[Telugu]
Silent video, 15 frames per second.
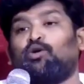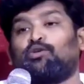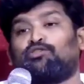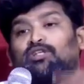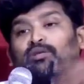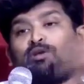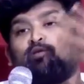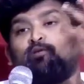
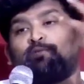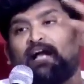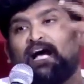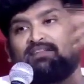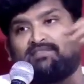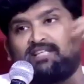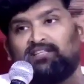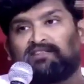గురించి మనం
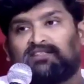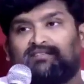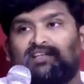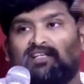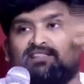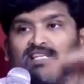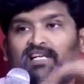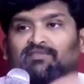
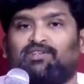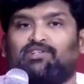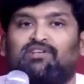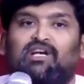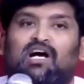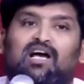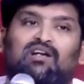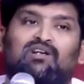ప్రార్థించవలసిన
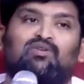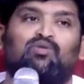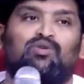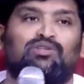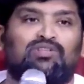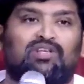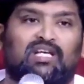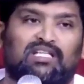విషయాలను
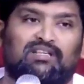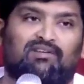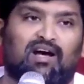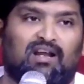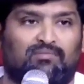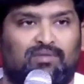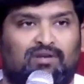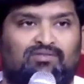గురించి గత
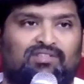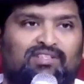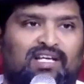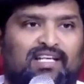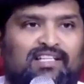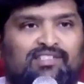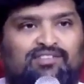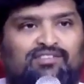వారం మనం
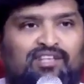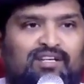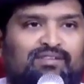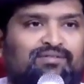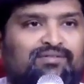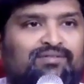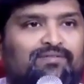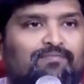ధ్యానించాం
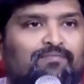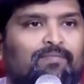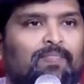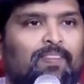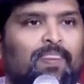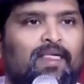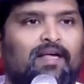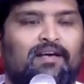
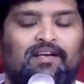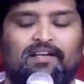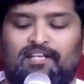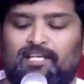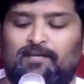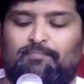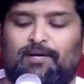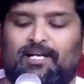
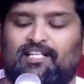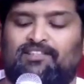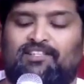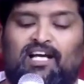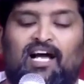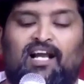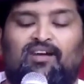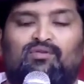ఇప్పటి
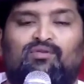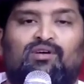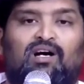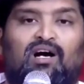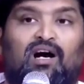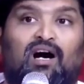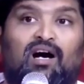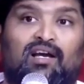ధ్యానం
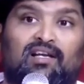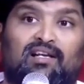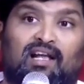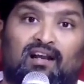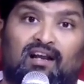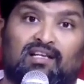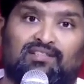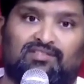ఆయన
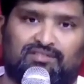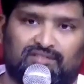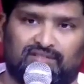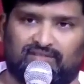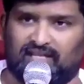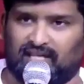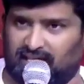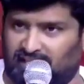
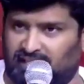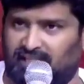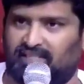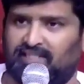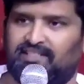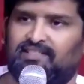రాజ్యం అనండి